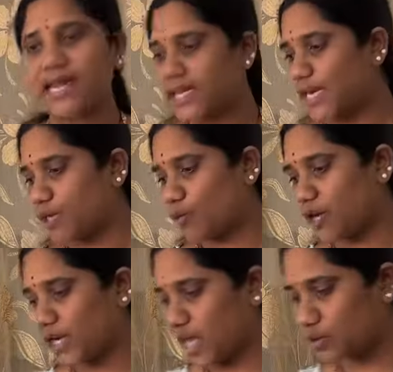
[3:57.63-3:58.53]
ఆలియా కట్
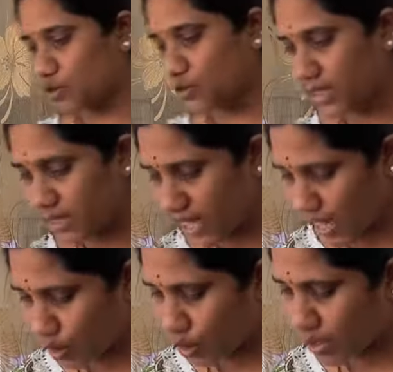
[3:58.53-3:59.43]
మోడల్ లాగా వస్తుంది
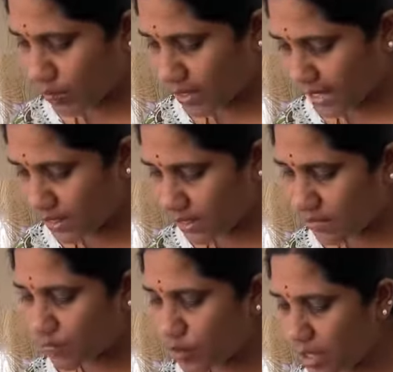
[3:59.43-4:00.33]
దాంట్లో కూడా ఉన్నాయి
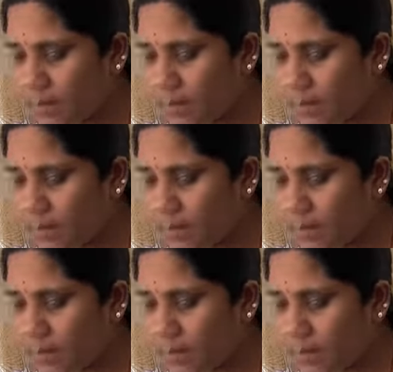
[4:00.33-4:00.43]
ఇవి కూడా